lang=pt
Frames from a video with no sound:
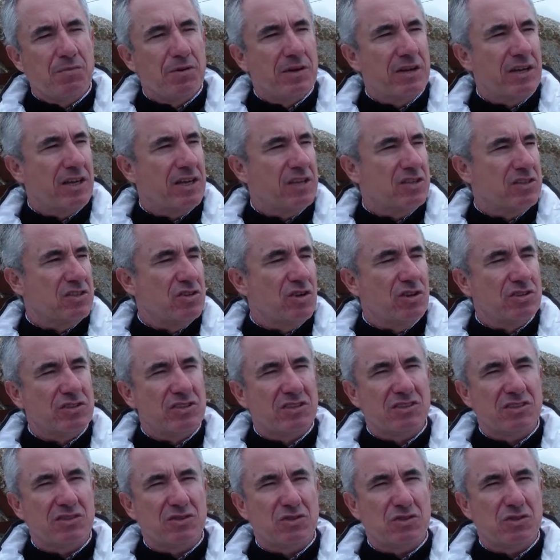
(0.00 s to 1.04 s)
para que as
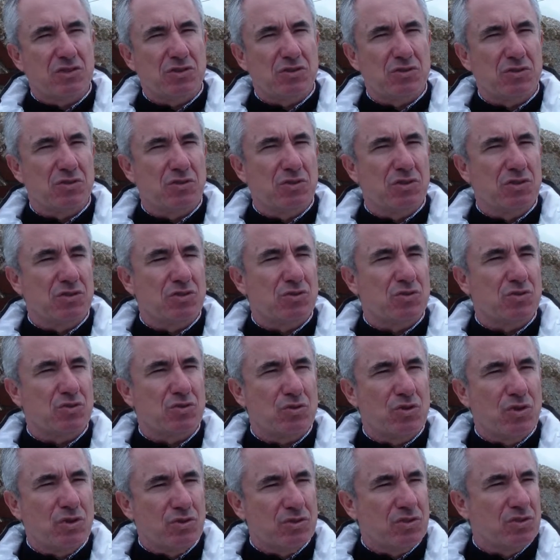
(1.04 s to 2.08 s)
nossas associações,
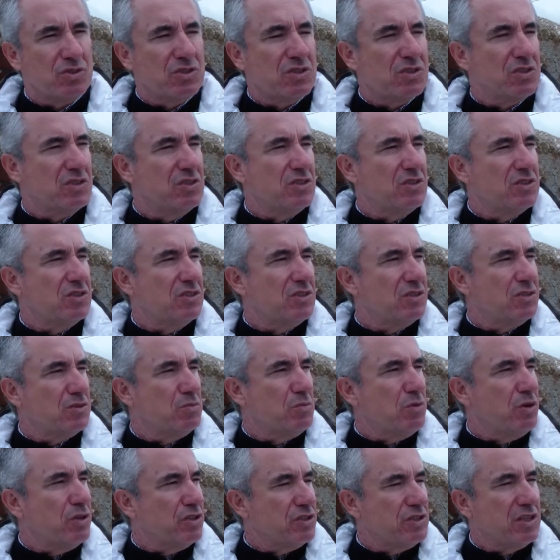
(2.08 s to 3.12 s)
os nossos artistas
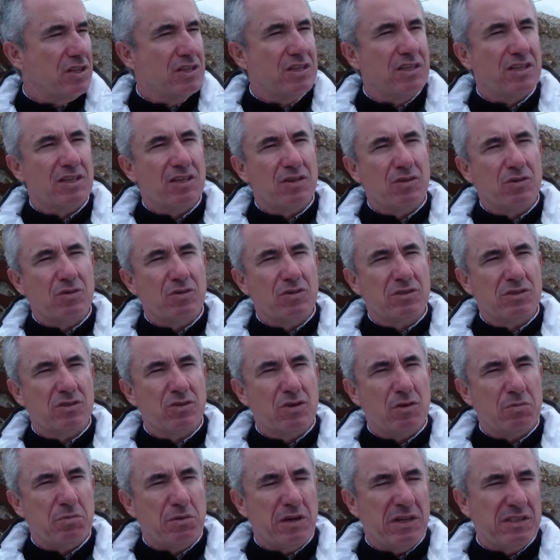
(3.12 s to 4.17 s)
mostrem aquilo que
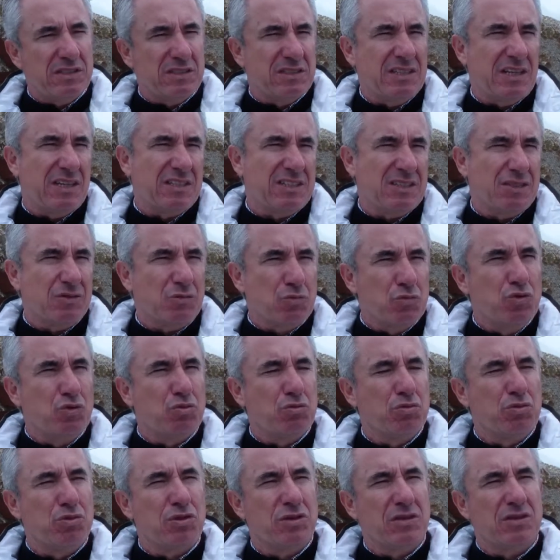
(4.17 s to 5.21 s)
são capazes e há gente
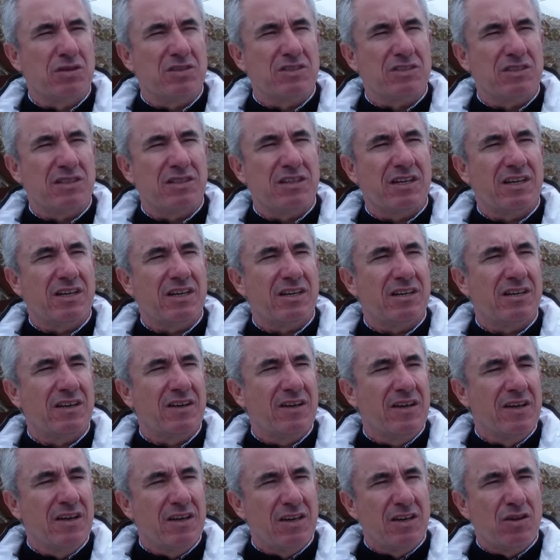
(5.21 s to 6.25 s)
muito boa na nossa terra
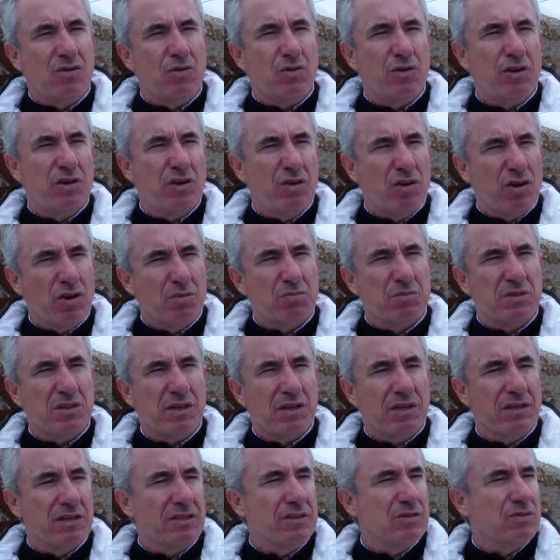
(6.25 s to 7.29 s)
e com enorme
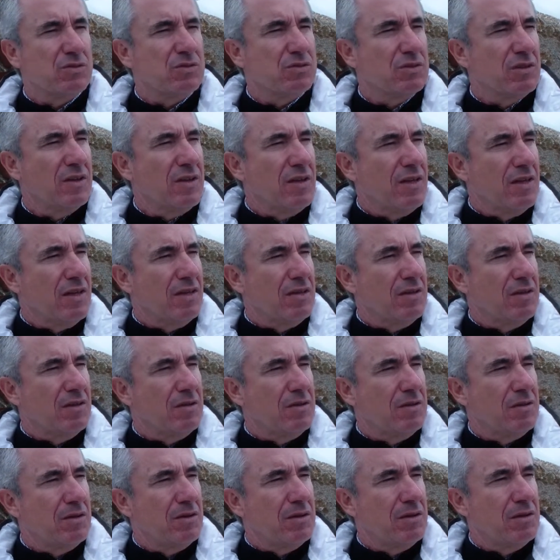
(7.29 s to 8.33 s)
talento
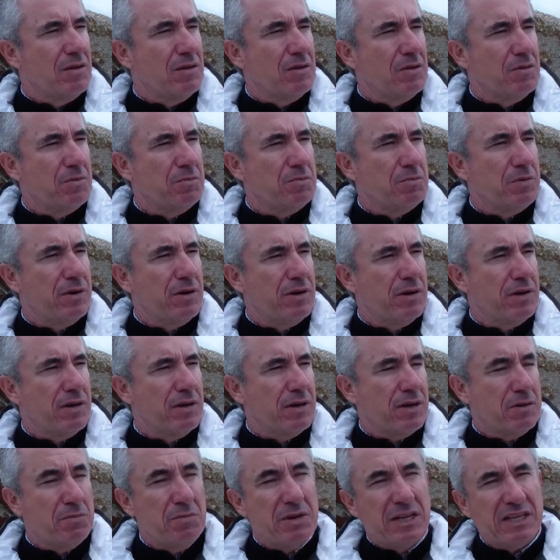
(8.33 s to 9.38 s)
eh,
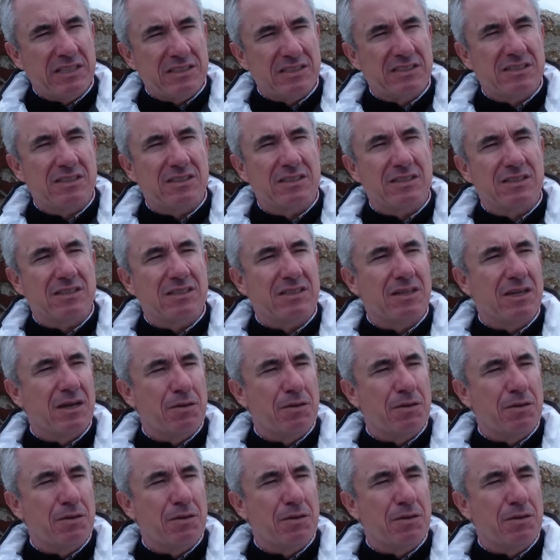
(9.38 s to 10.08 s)
para, que merece ser